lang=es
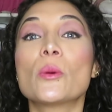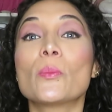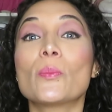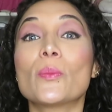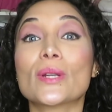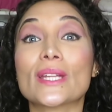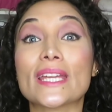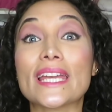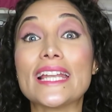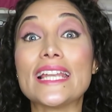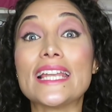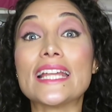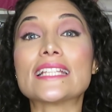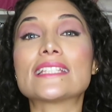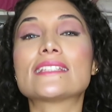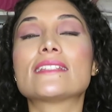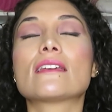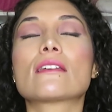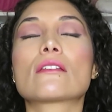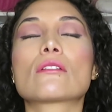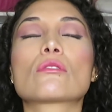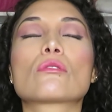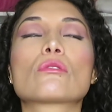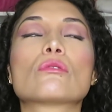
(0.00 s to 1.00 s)
porque las
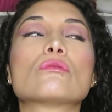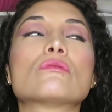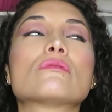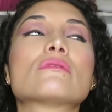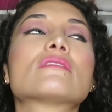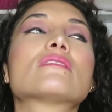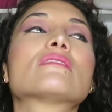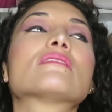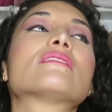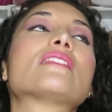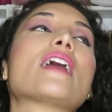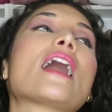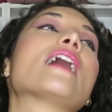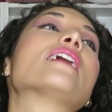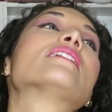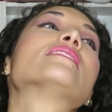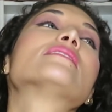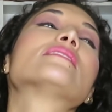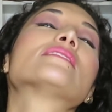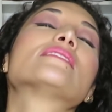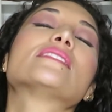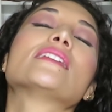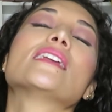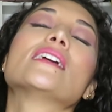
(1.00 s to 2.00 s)

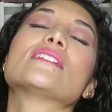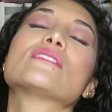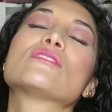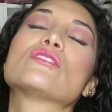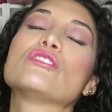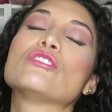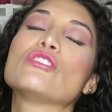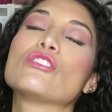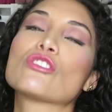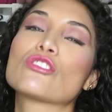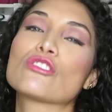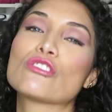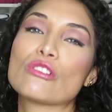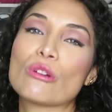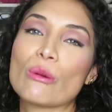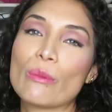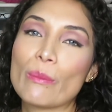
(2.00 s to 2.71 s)
circunstancias nos